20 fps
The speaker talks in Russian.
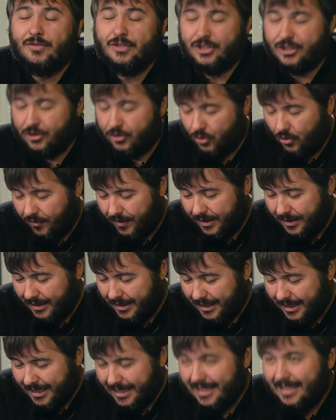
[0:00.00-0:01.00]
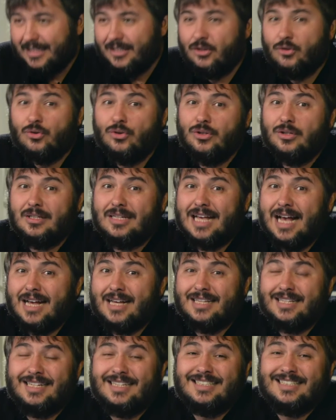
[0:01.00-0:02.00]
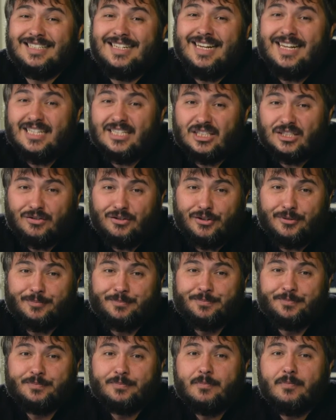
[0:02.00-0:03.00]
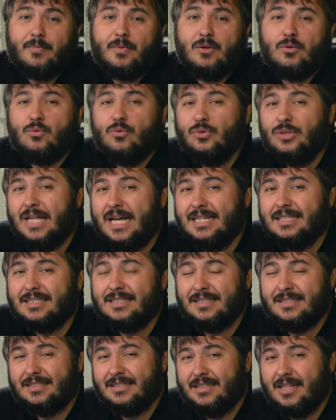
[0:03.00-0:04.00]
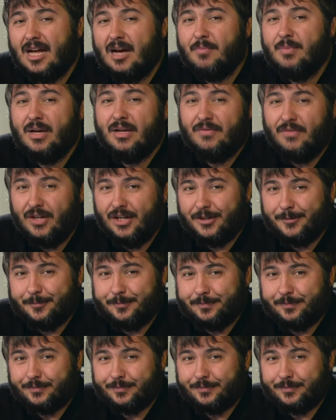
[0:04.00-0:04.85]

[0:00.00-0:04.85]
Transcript: Слова, то как следствие у нас слабая вера.